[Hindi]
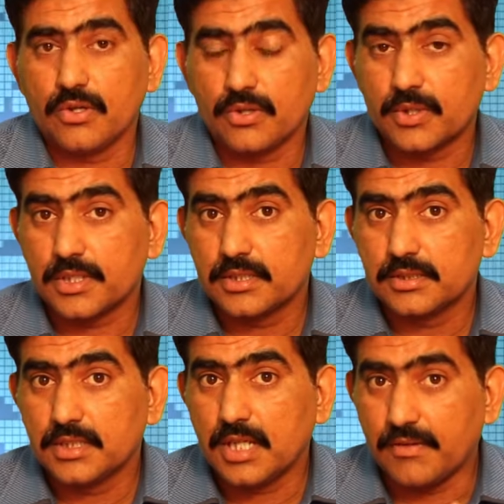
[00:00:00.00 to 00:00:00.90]
और
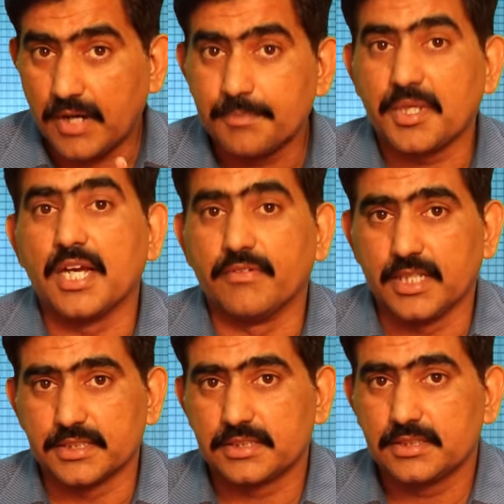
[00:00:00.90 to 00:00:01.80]
आवाम की
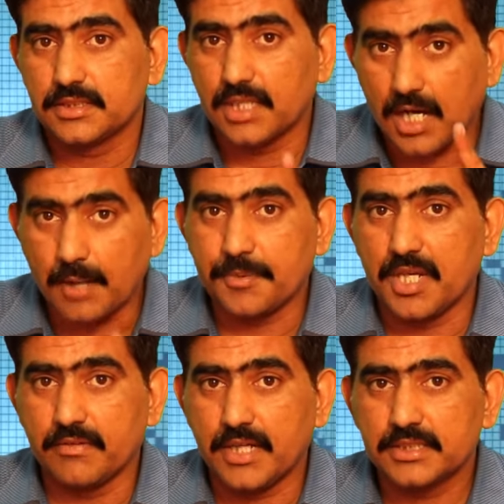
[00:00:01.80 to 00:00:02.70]
आवाज़ आपकी
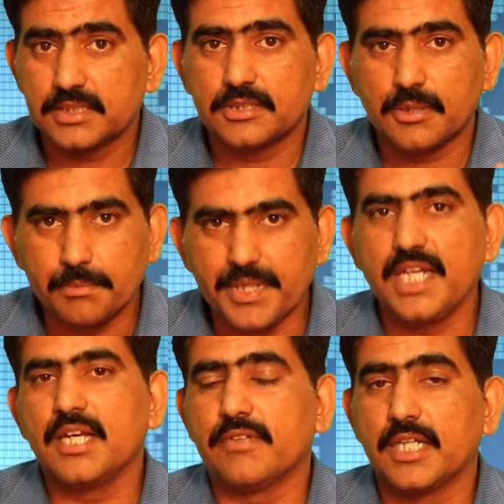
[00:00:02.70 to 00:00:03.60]
आवाज़
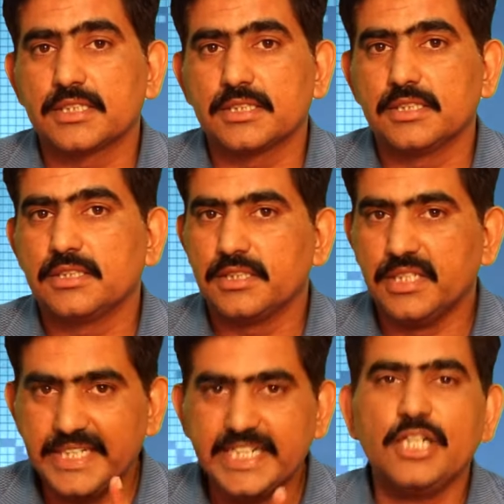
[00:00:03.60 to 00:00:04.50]
मेरी आवाज़
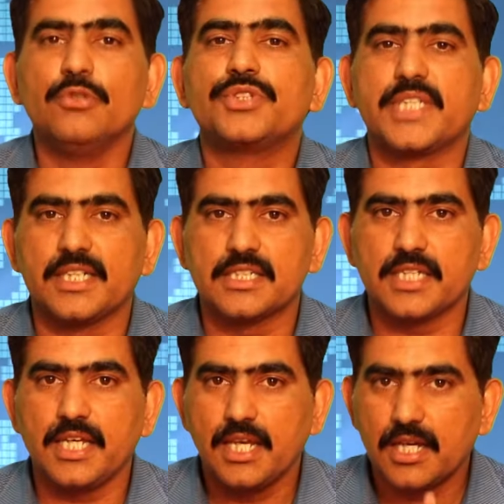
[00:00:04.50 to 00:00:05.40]
लीड न्यूज़ चैनल
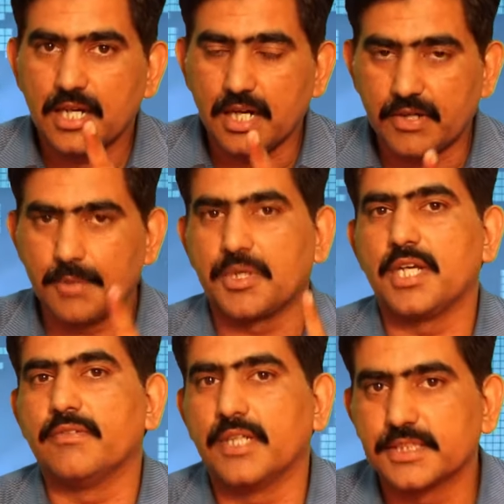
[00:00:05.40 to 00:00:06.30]
से आवाम की
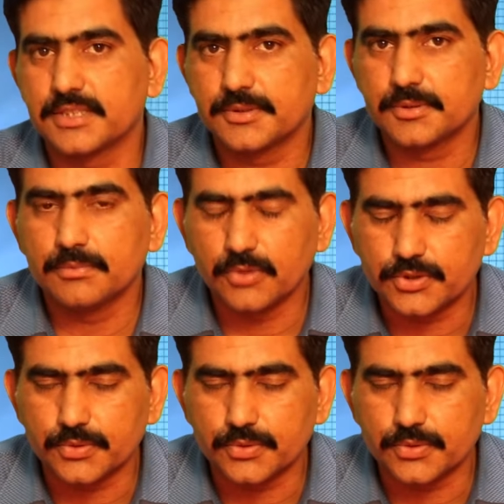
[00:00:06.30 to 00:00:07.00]
आवाज़ बहुत